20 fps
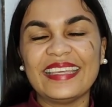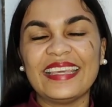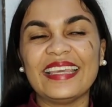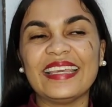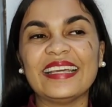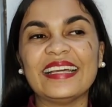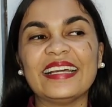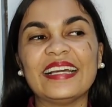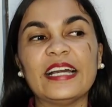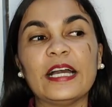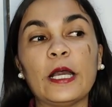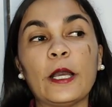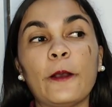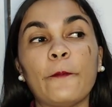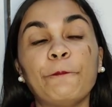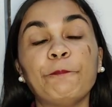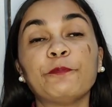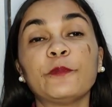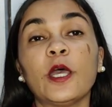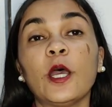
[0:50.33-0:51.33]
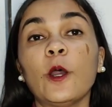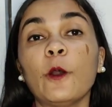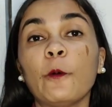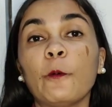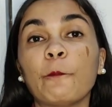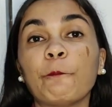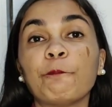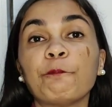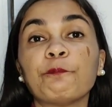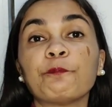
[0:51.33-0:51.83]
Uh,
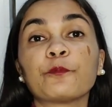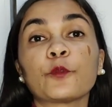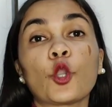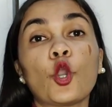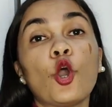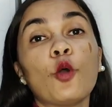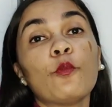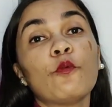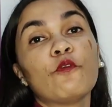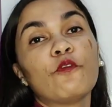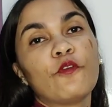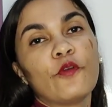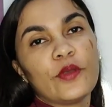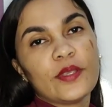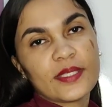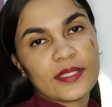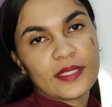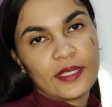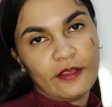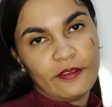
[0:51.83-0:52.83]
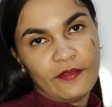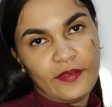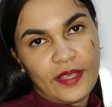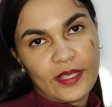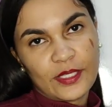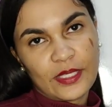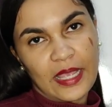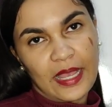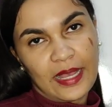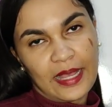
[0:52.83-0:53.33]
então, como foi escrever
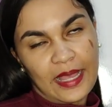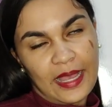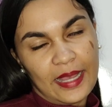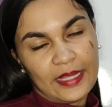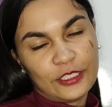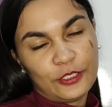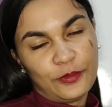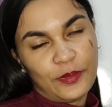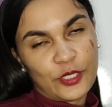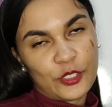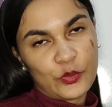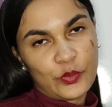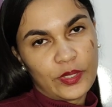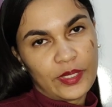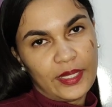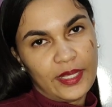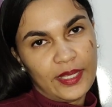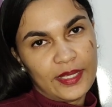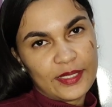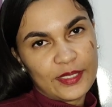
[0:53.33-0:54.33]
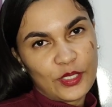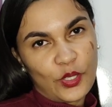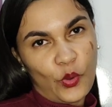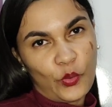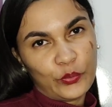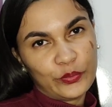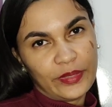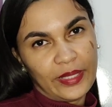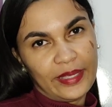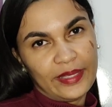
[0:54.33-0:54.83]
a, a carta para sua criança
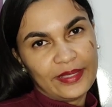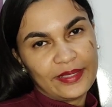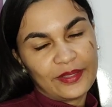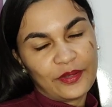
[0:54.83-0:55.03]
ontem?